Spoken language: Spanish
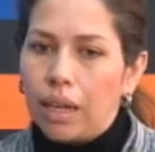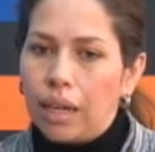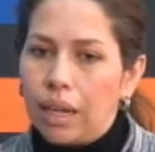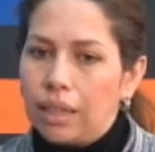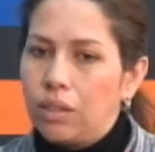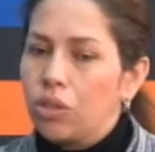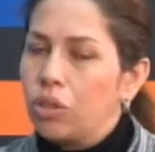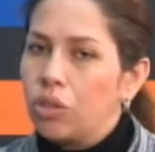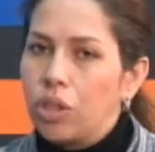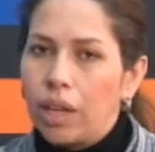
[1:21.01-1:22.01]
que la
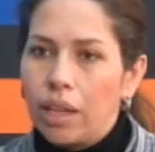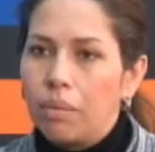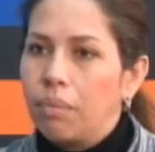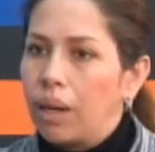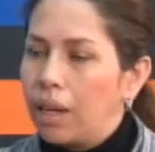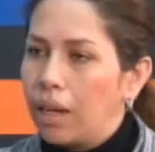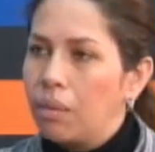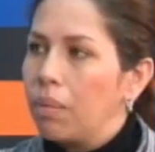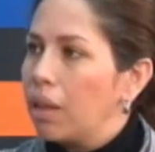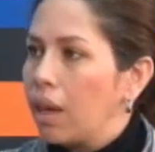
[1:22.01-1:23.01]
atención sea de manera
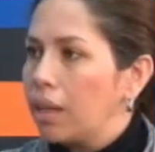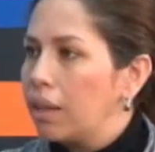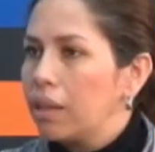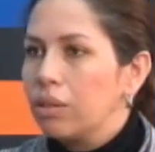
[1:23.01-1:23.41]
inmediata.